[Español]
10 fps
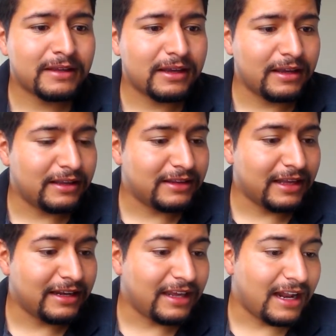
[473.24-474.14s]
Que eh,
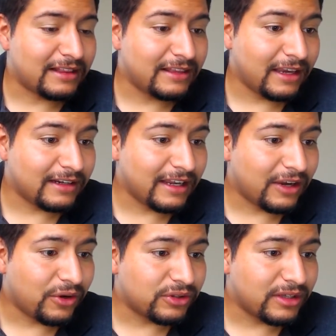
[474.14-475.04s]
tenía al
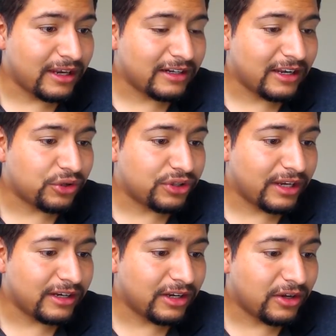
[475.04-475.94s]
técnico, técnico,
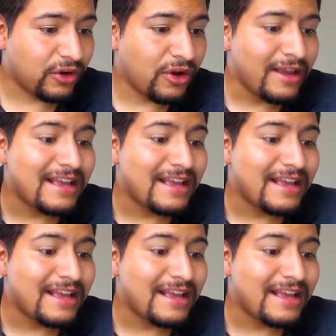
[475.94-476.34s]
técnico.